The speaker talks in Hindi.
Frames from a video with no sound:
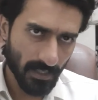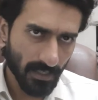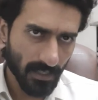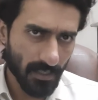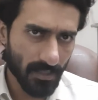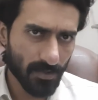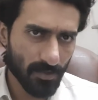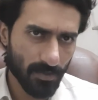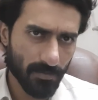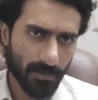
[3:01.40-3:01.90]

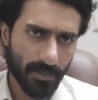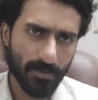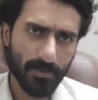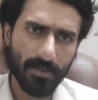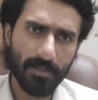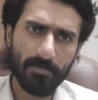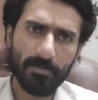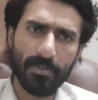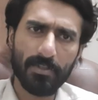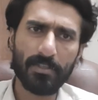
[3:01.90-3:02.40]
ये तो भी
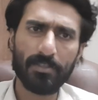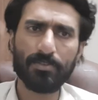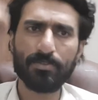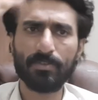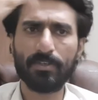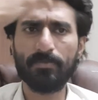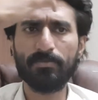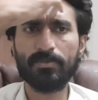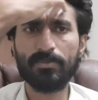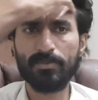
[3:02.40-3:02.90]
थोड़ी बहुत ही जो
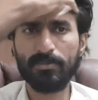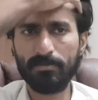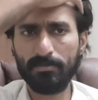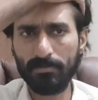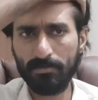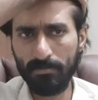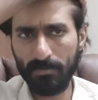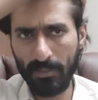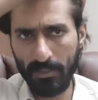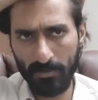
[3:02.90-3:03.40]
है
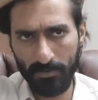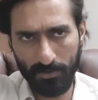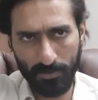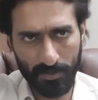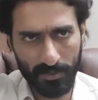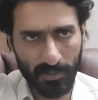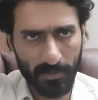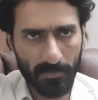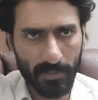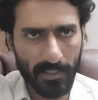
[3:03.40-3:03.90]
वो
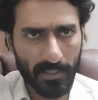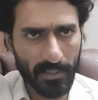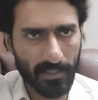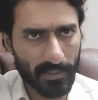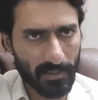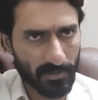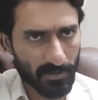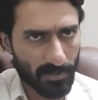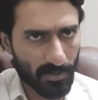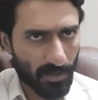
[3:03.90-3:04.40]
सोशल मतलब मीडिया
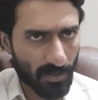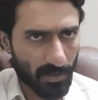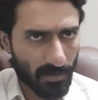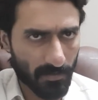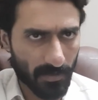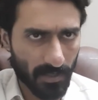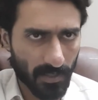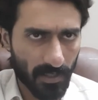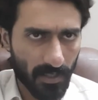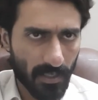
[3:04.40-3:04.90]
के इस दौर
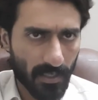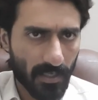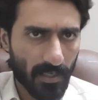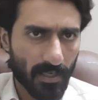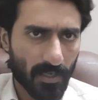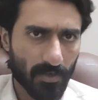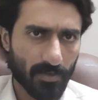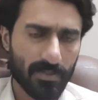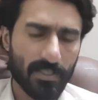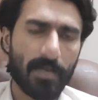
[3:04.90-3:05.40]
में
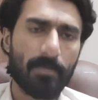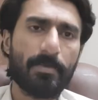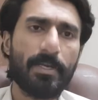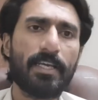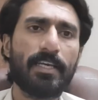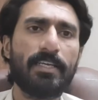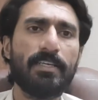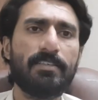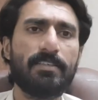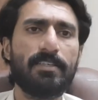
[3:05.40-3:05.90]
को सामने
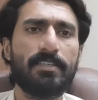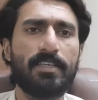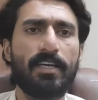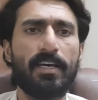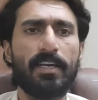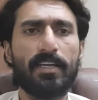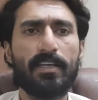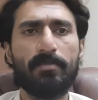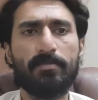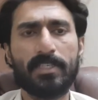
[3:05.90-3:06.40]
केसेस आ
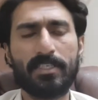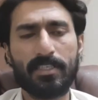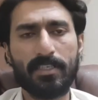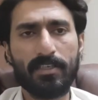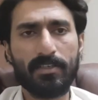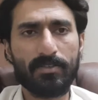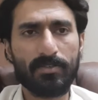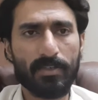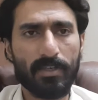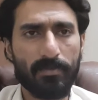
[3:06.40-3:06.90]
रही हैं
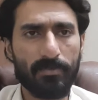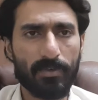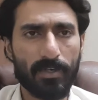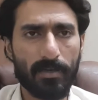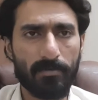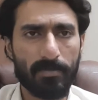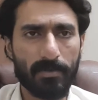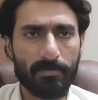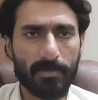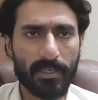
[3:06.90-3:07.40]
बचियाँ जो हैं वो
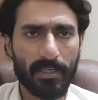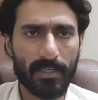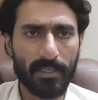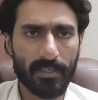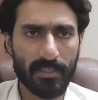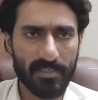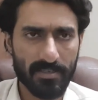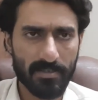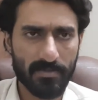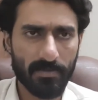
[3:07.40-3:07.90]
अब अपने
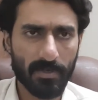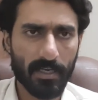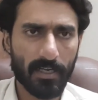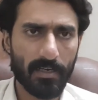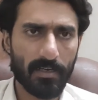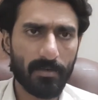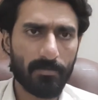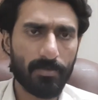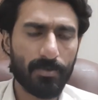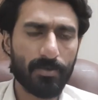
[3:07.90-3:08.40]
केसेस
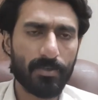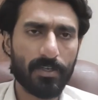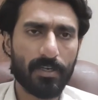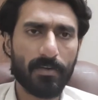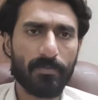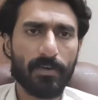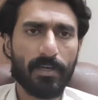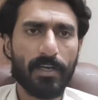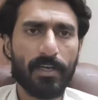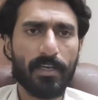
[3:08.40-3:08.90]
वगैरह रिपोर्ट
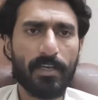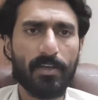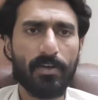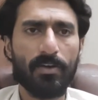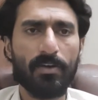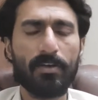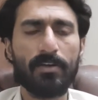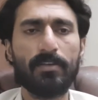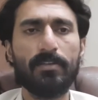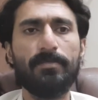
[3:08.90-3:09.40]
करवा रही हैं
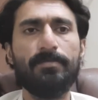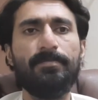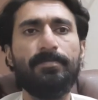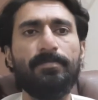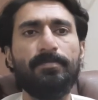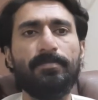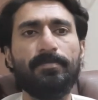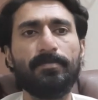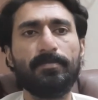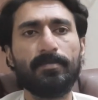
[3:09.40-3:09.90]
और
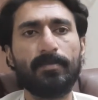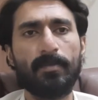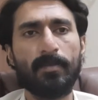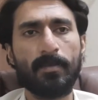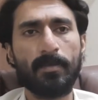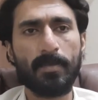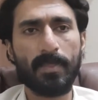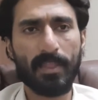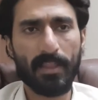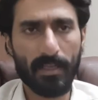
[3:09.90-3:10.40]

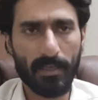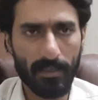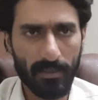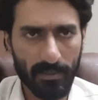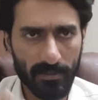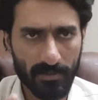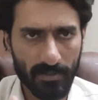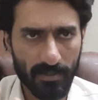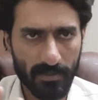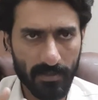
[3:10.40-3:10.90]

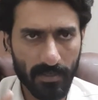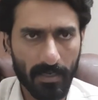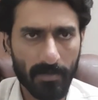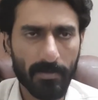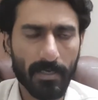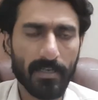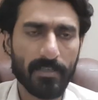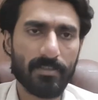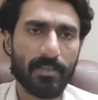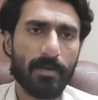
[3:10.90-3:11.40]
ये सिलसिला
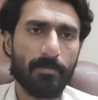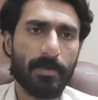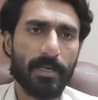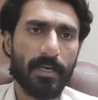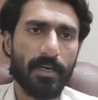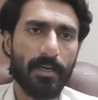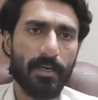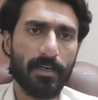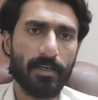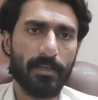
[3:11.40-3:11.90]
हमारे सामने
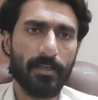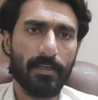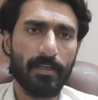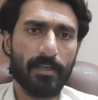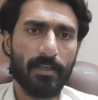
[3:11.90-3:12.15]
आ रहा है